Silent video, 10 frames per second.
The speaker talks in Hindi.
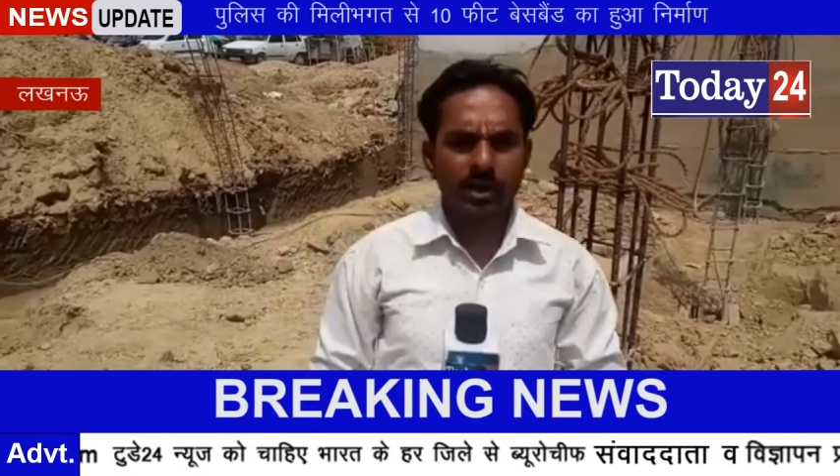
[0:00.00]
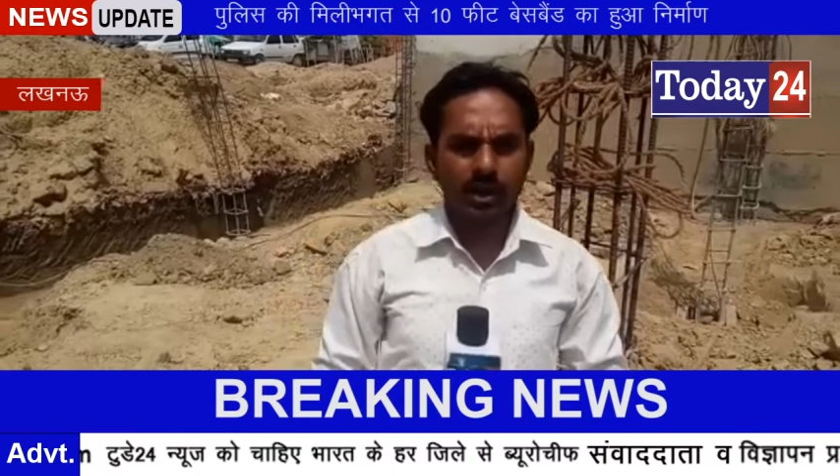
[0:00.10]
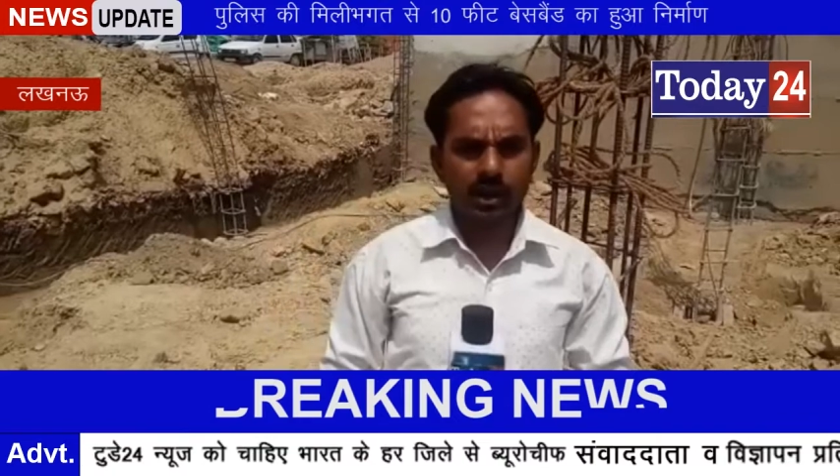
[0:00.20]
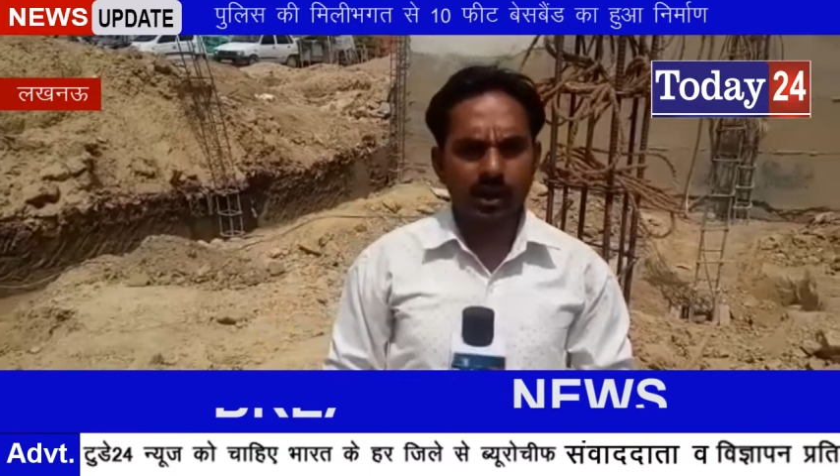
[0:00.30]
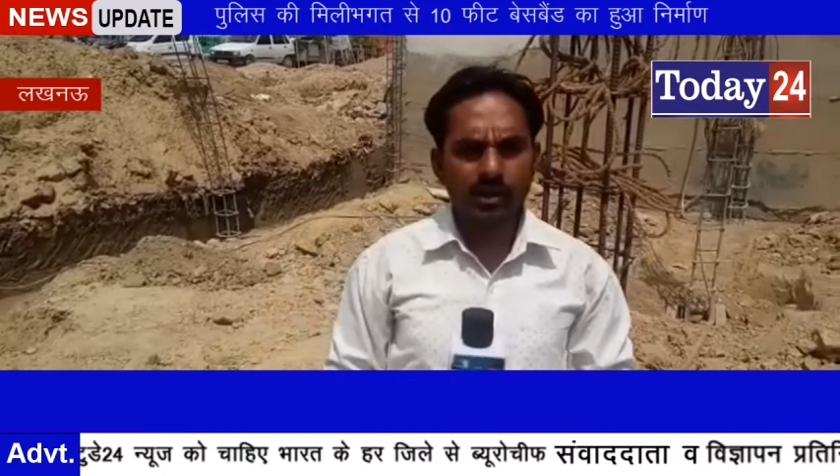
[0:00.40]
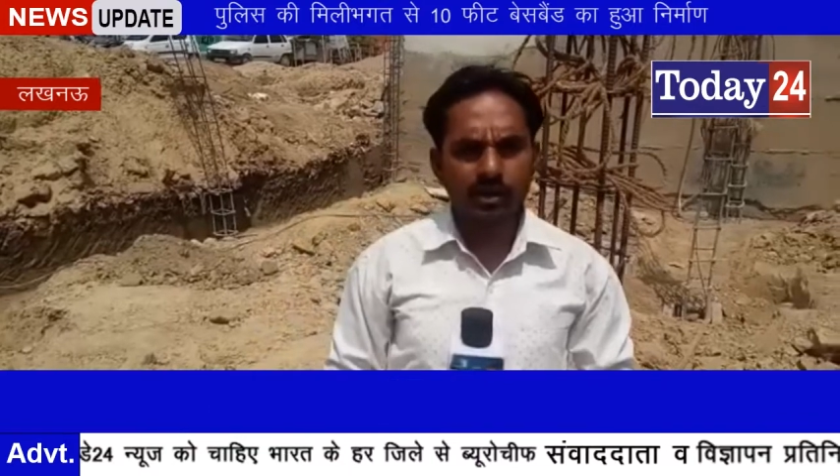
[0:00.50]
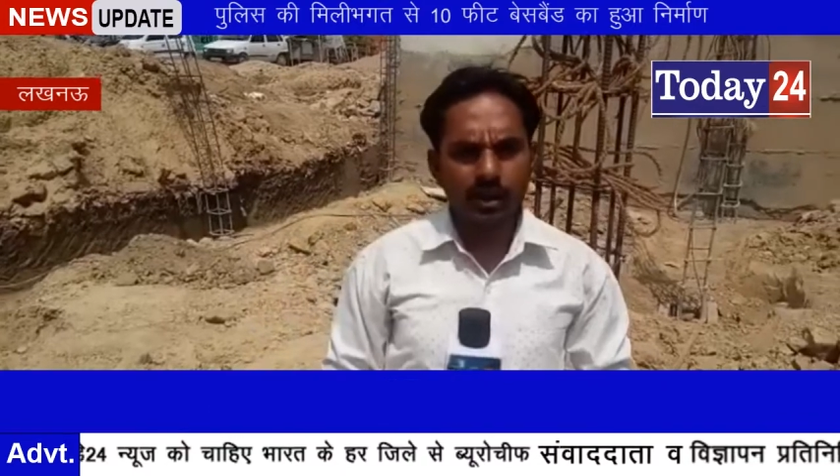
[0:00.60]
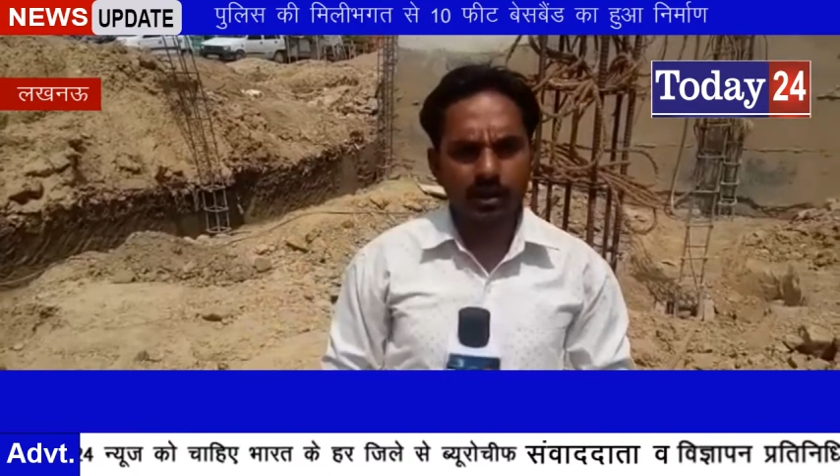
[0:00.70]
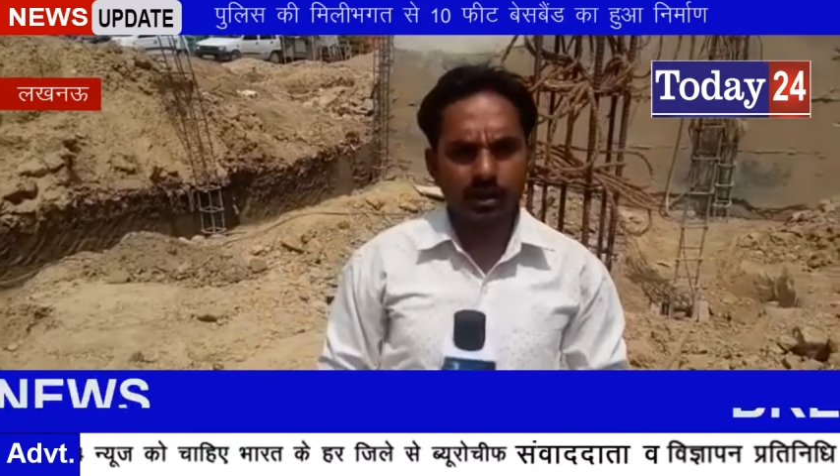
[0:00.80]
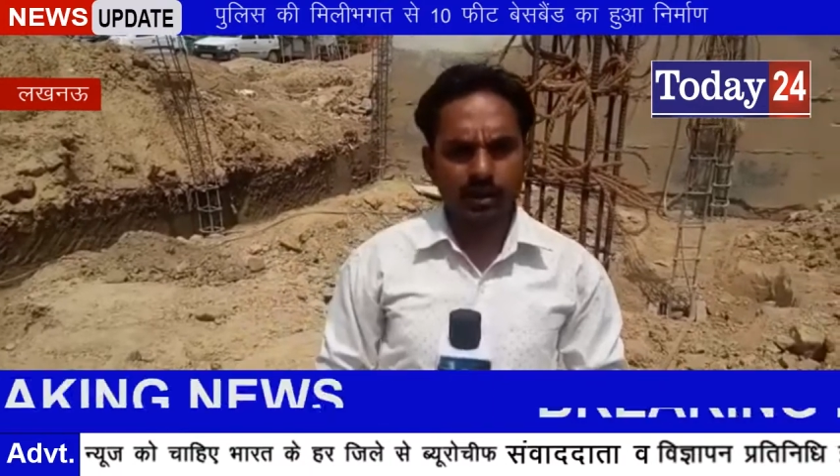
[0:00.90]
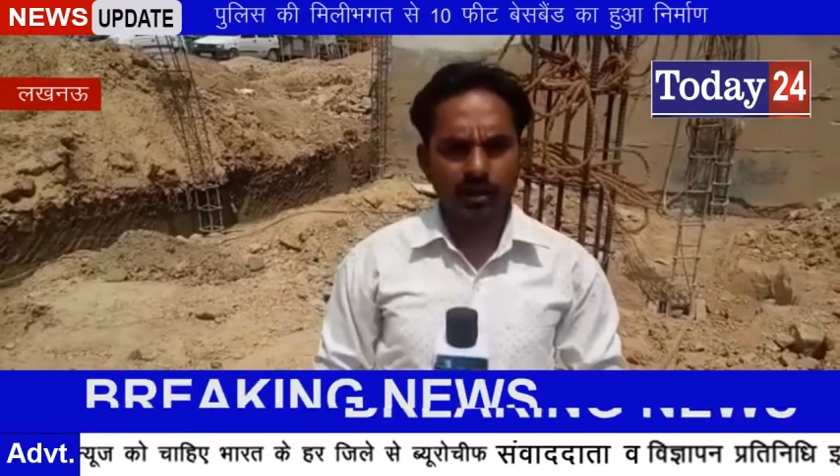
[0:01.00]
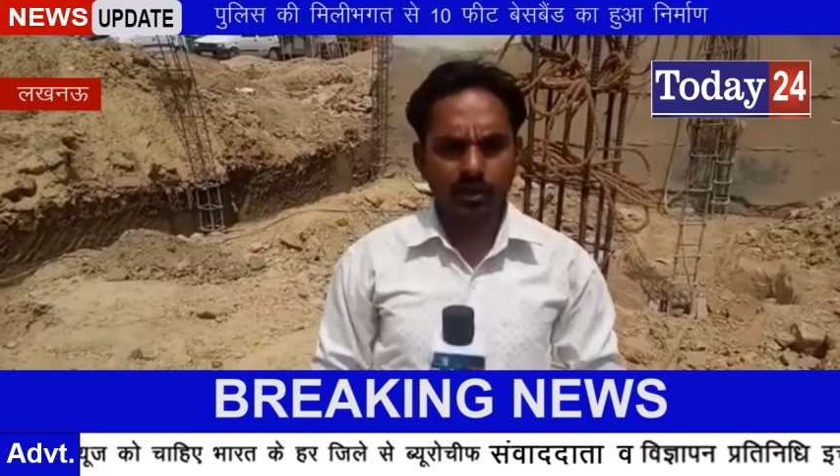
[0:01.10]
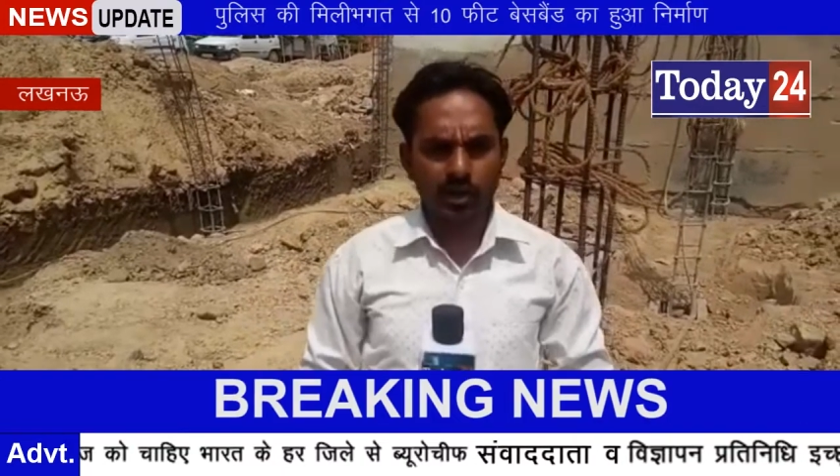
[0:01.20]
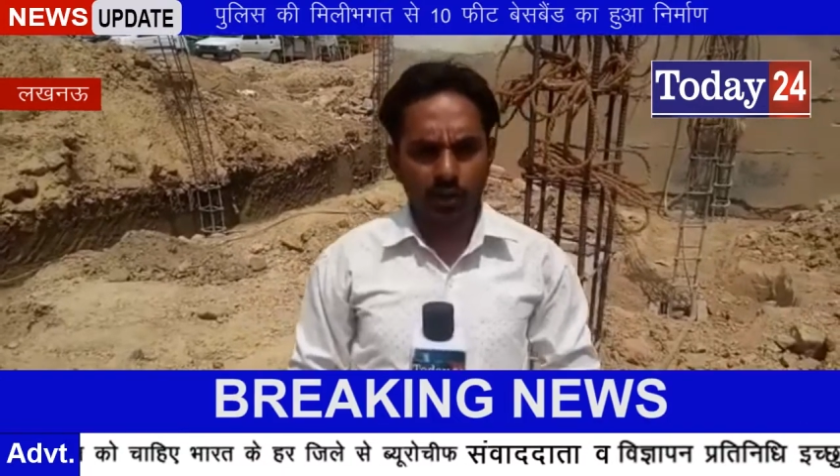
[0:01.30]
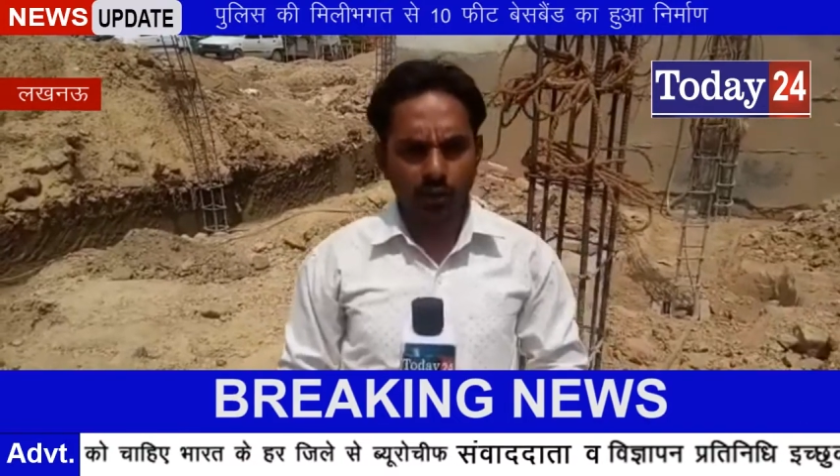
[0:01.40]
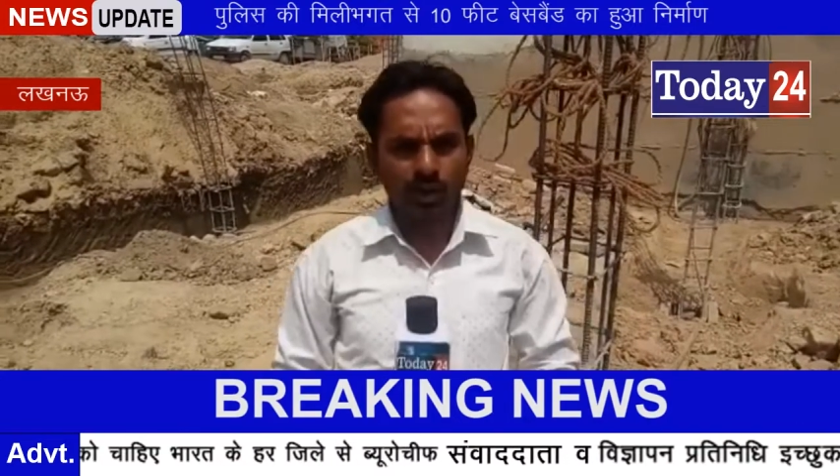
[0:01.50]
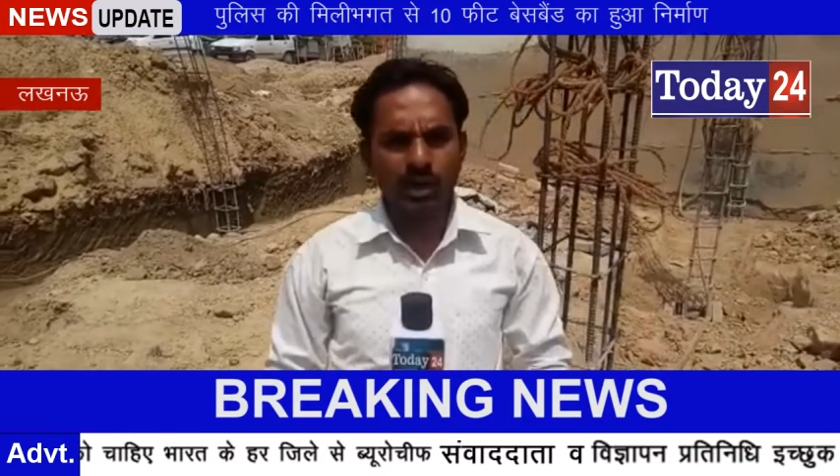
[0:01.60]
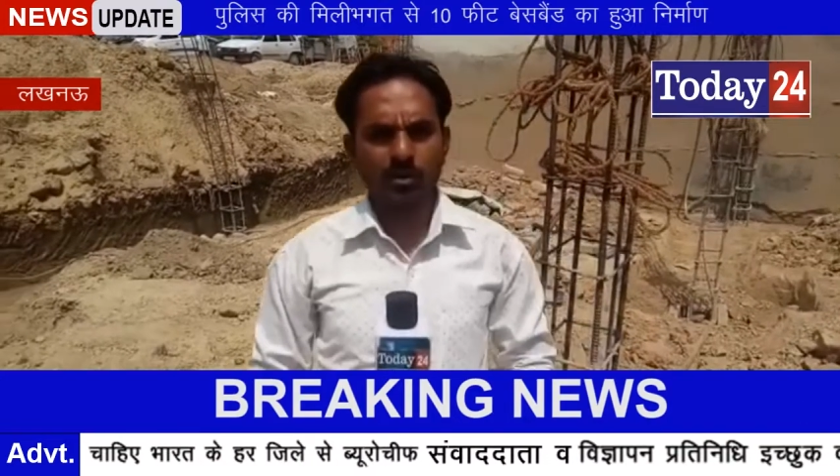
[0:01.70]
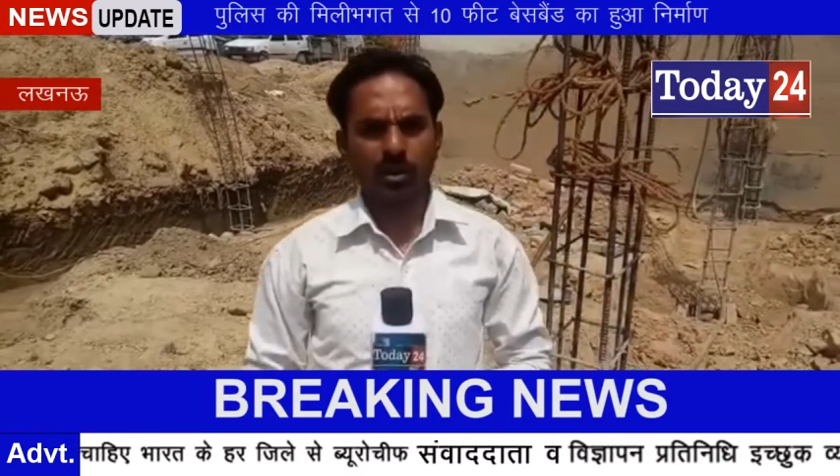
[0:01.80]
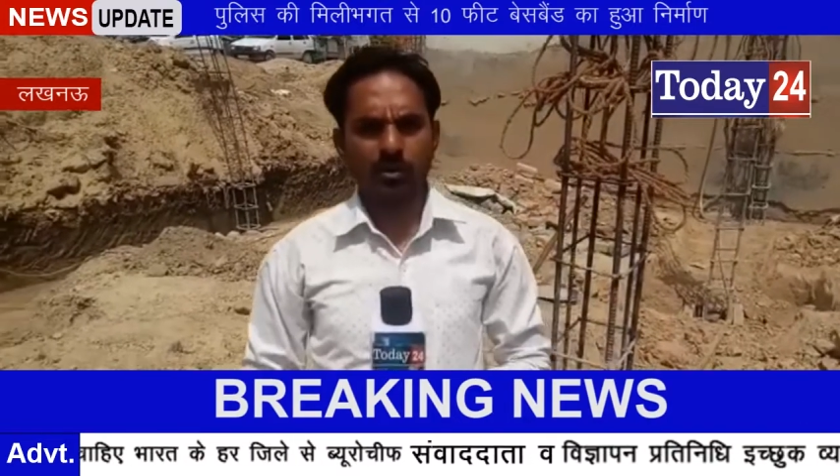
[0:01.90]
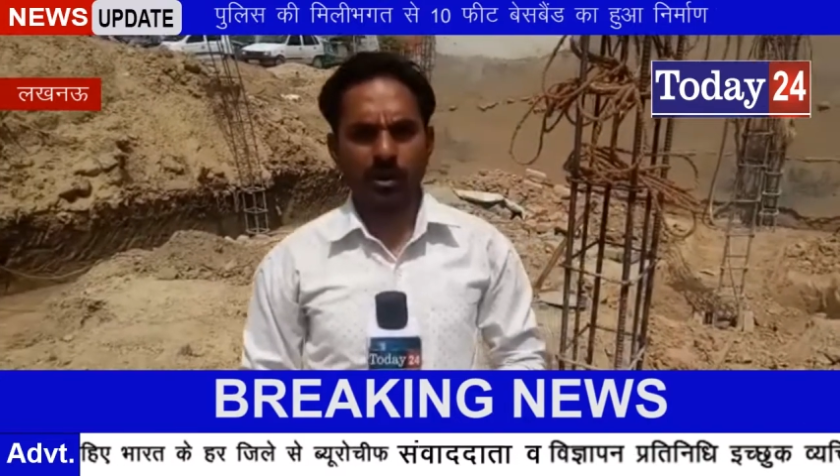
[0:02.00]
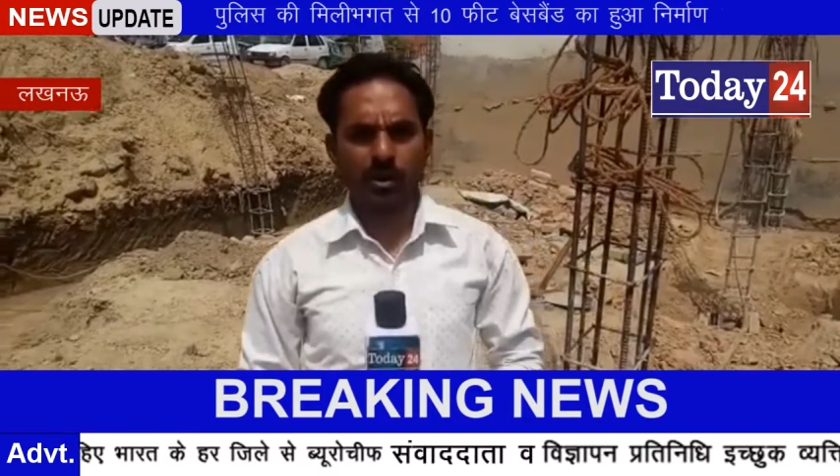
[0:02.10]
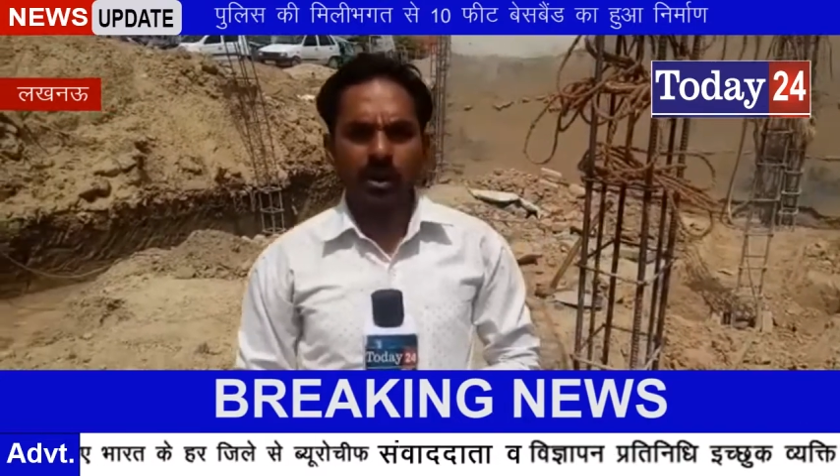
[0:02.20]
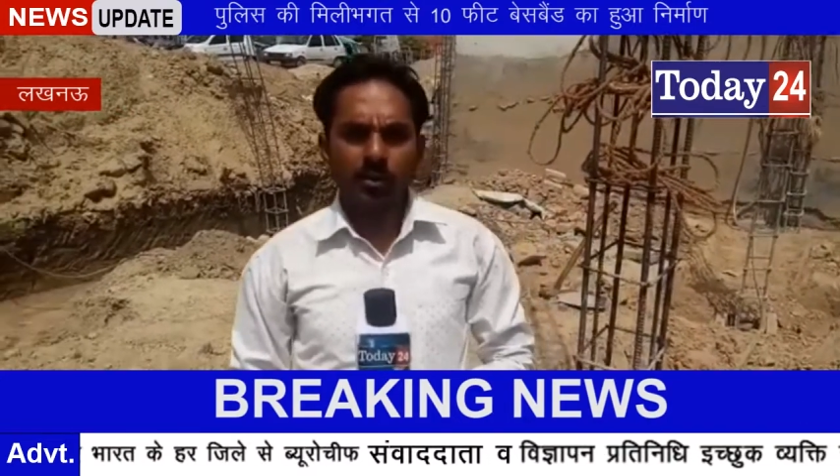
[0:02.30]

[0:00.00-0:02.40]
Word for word: थाना इंदिरा नगर के तकरोही का मामला